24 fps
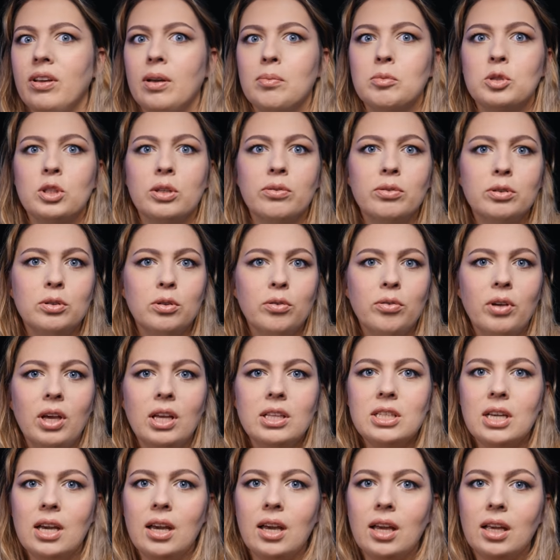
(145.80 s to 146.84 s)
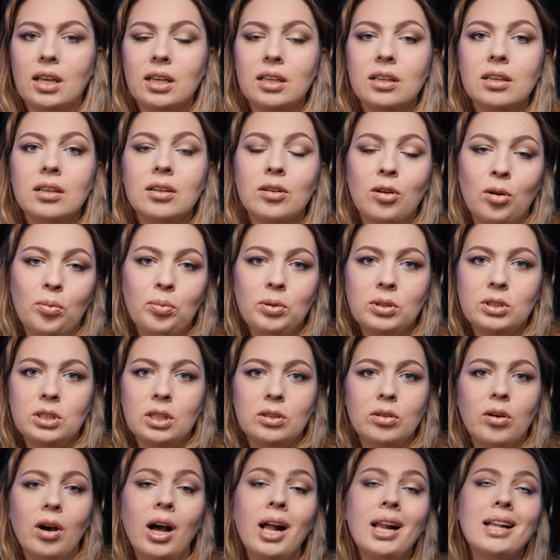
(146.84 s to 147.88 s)
wiem, że wy to wiecie i robicie
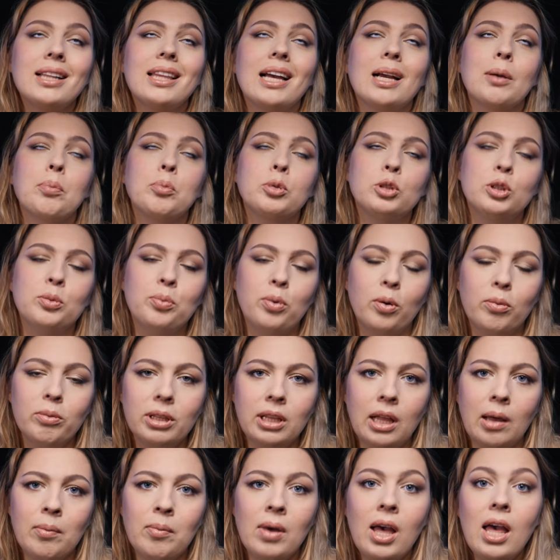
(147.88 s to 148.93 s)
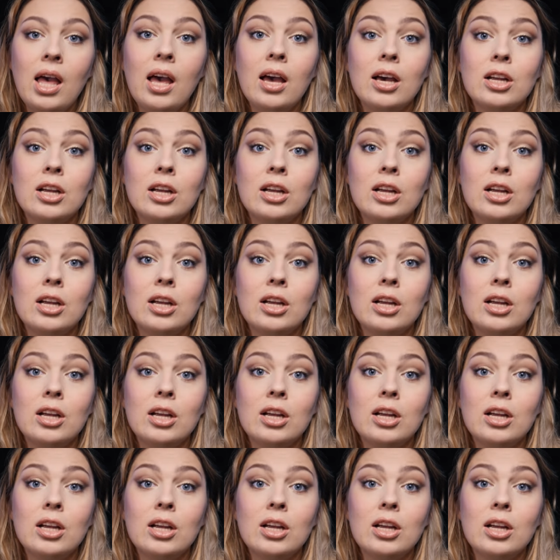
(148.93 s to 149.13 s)
to, ale tak przypominam,